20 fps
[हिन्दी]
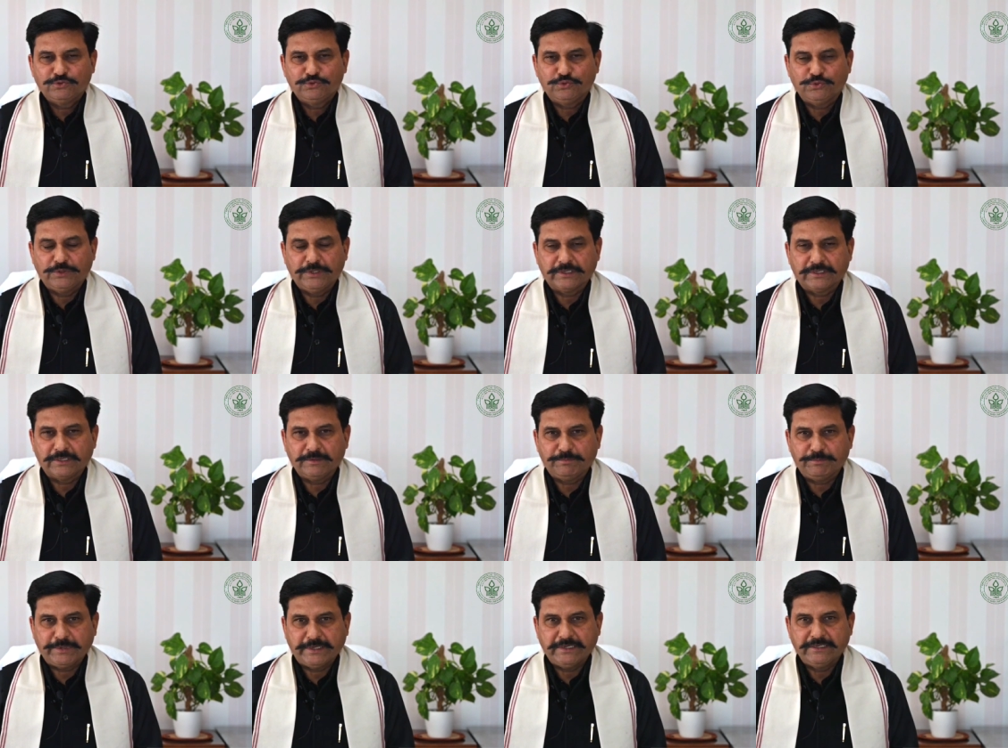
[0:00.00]
सूर्य
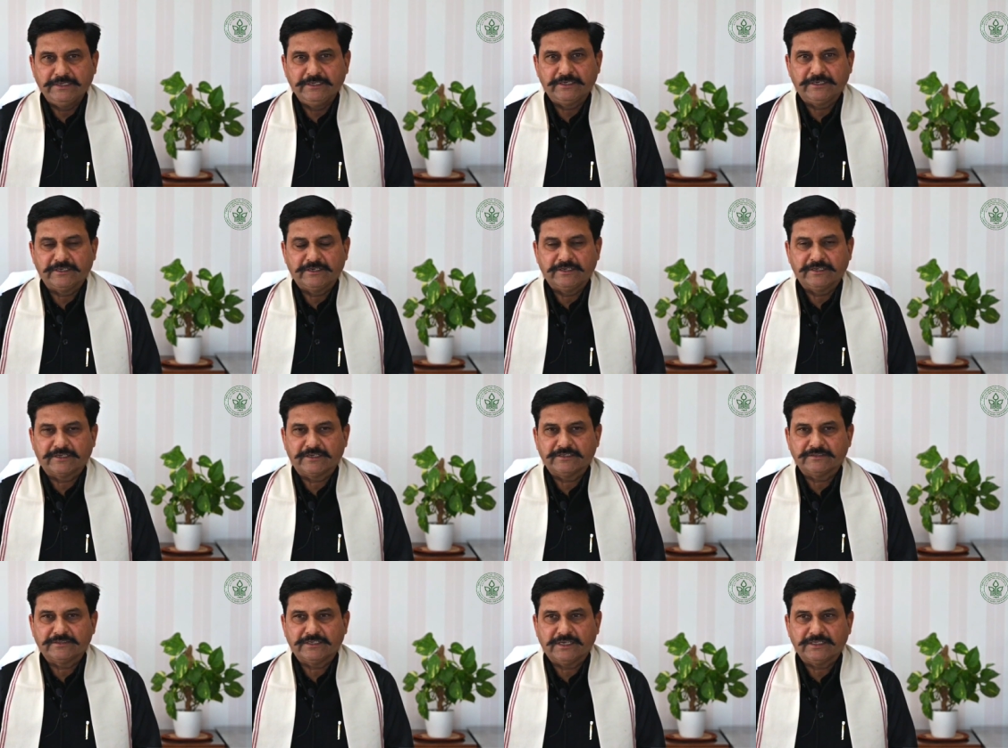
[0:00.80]
की पहली किरण
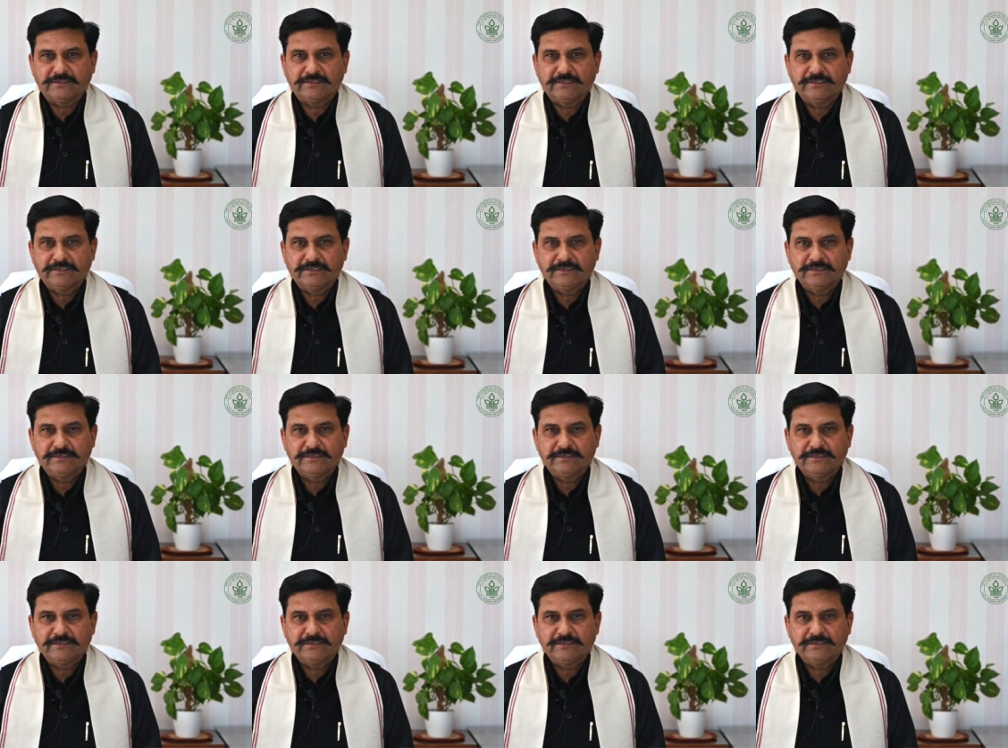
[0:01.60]
के साथ